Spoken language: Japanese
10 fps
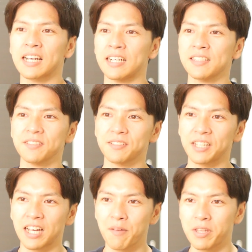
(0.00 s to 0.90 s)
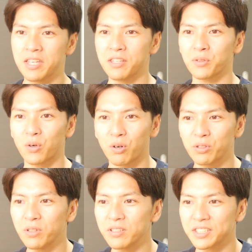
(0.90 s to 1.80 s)
関するリハビリっていうのをほ
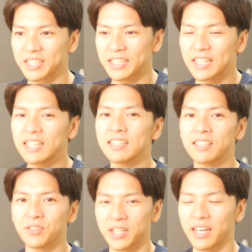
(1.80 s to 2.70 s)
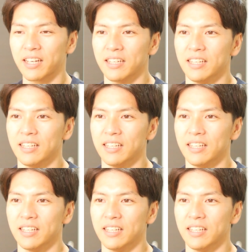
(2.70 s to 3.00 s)
とんどしていなかったので、